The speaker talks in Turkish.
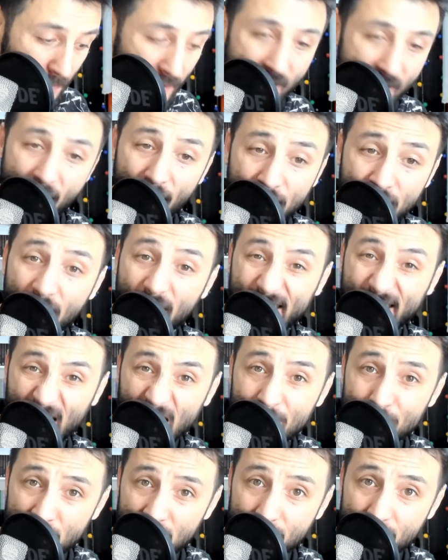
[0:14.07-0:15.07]
Bir like hak
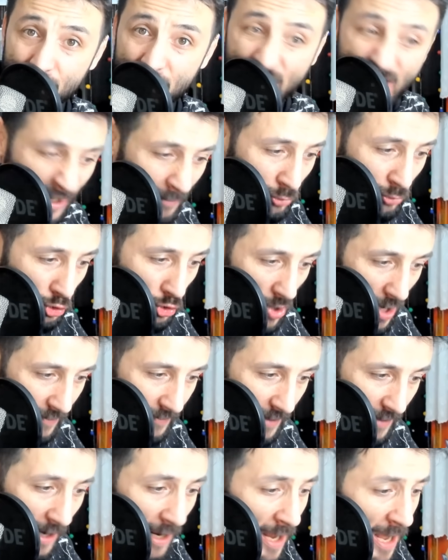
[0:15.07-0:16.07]
etmedim mi tam şu
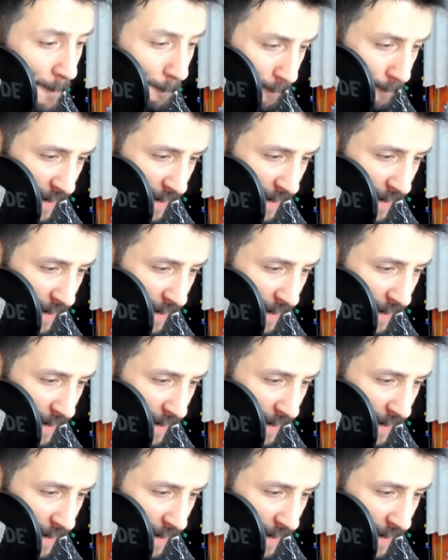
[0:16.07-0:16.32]
anda?